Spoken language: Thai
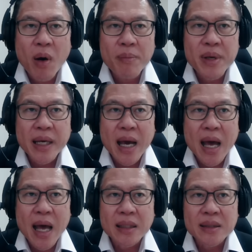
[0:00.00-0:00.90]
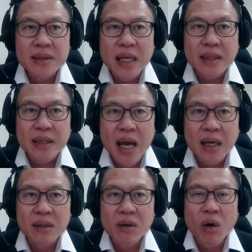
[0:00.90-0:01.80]
พอมีการจัด
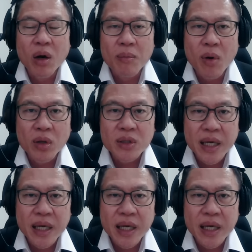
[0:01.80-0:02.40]
ตั้งครม.